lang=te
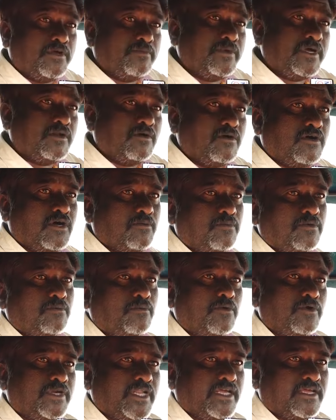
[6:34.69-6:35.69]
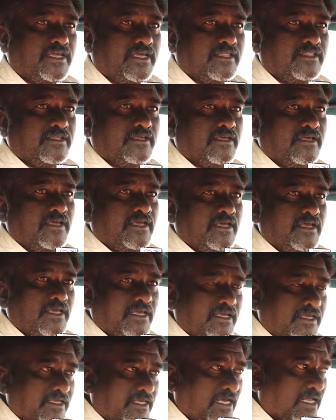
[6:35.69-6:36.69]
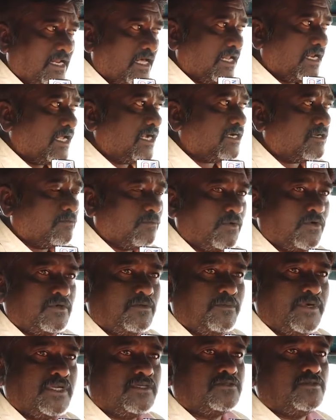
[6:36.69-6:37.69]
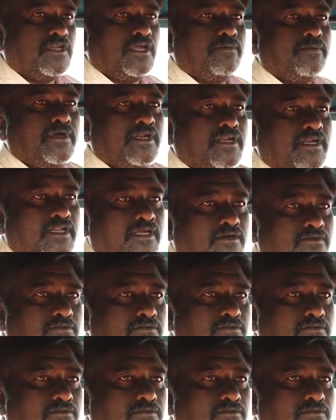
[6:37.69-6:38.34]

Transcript: పోయి మనం ఒకప్పుడు బోట్ ఎక్కేది ఇవాళ అలాంటి బోటు మనం సూర్యాపేటనే